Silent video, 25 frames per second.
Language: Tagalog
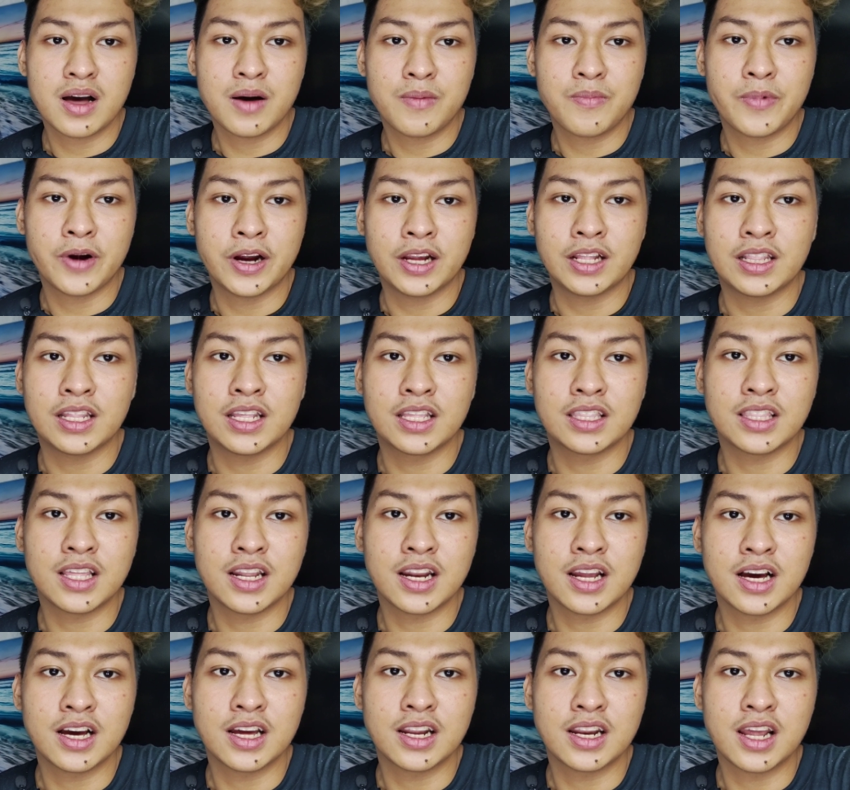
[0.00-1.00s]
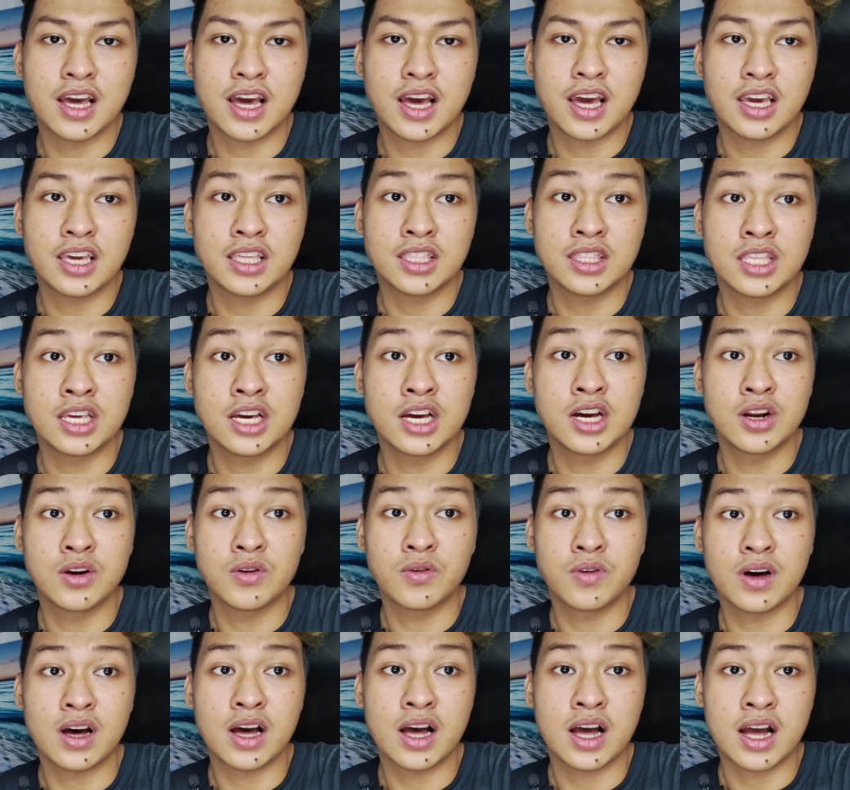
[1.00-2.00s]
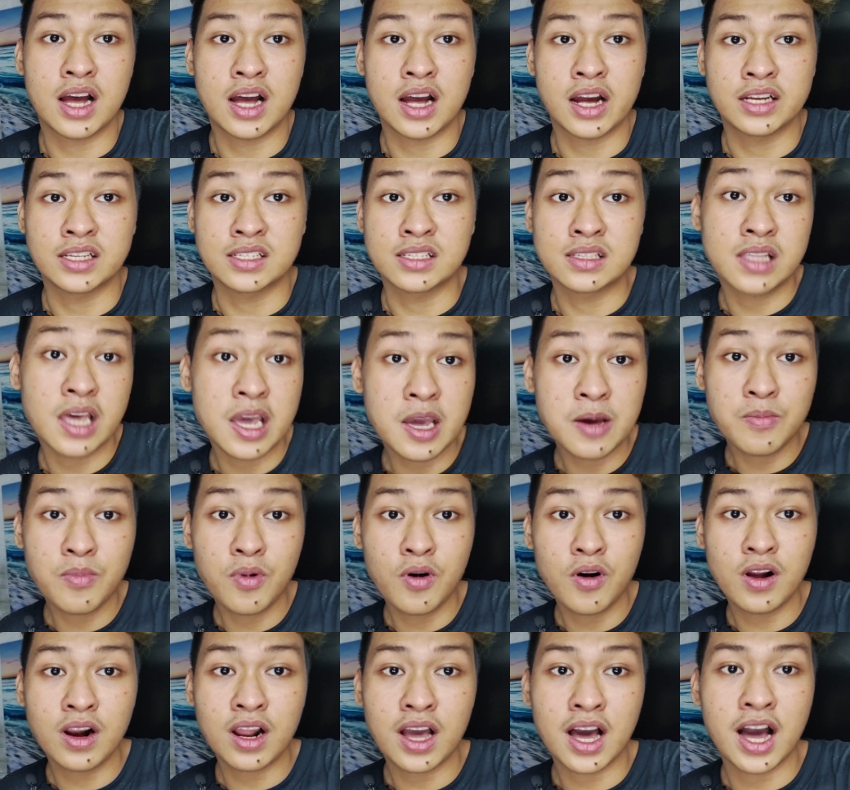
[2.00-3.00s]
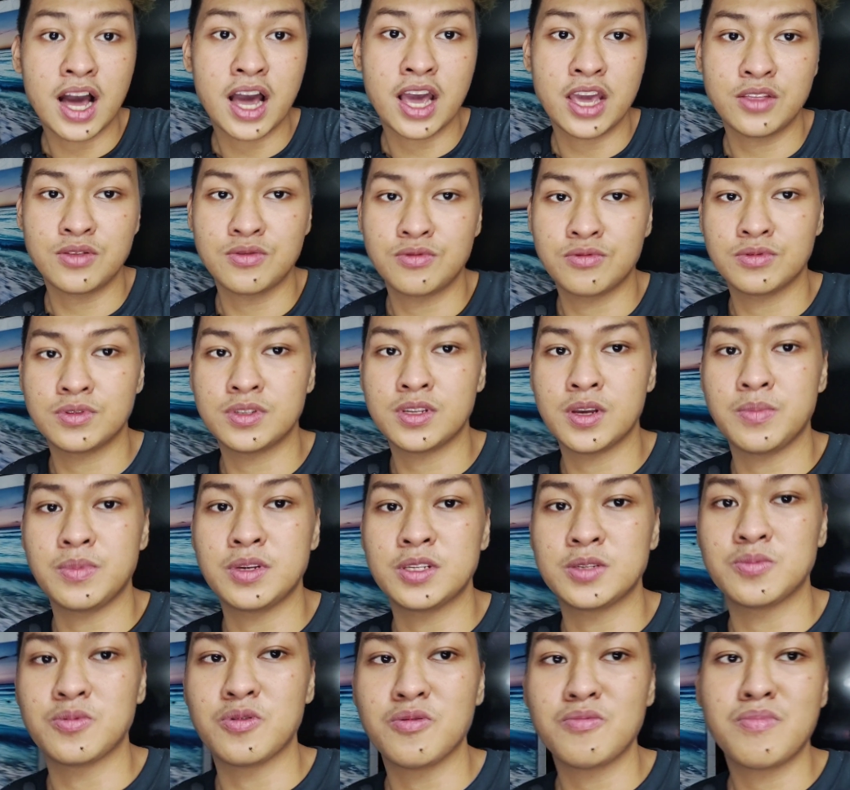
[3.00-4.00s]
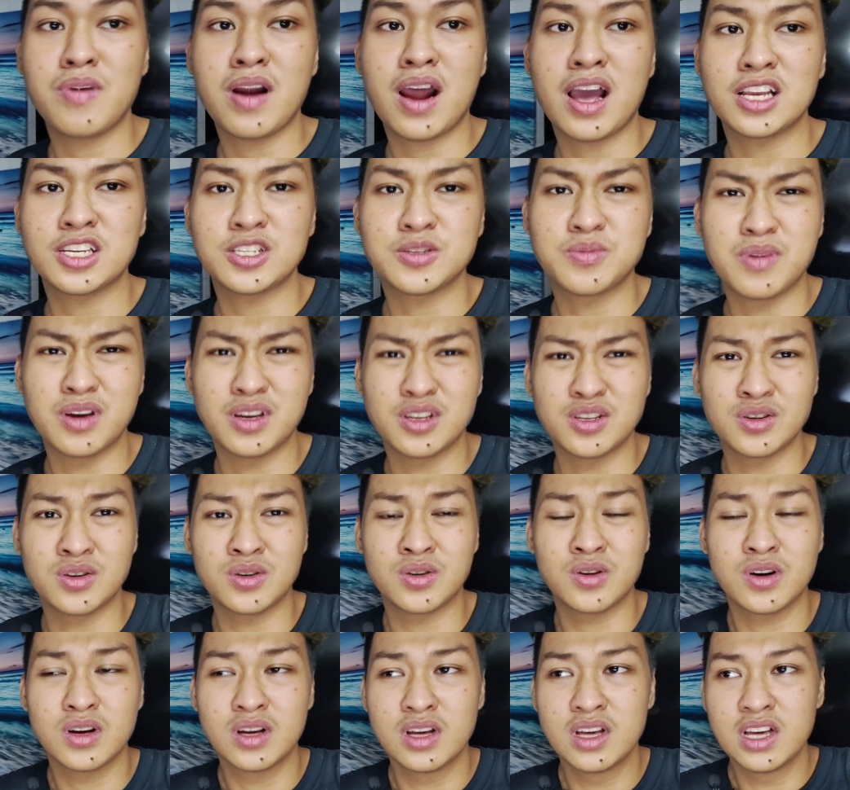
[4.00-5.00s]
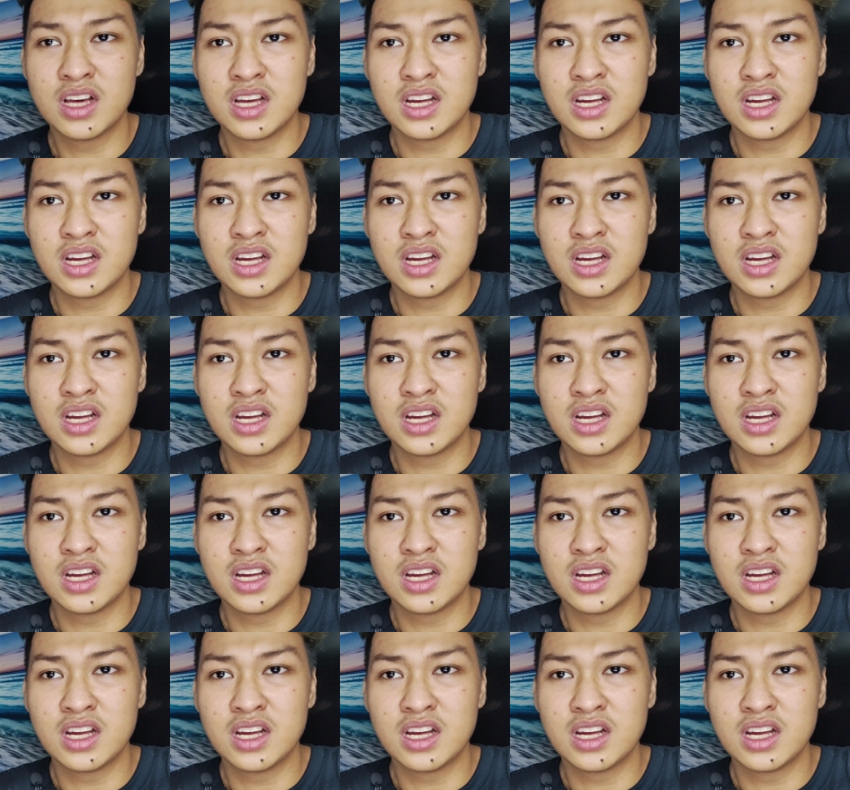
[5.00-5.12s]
uh, part lang talaga na hindi ganun ka-stable, kagaya nung sa mismong branch, medyo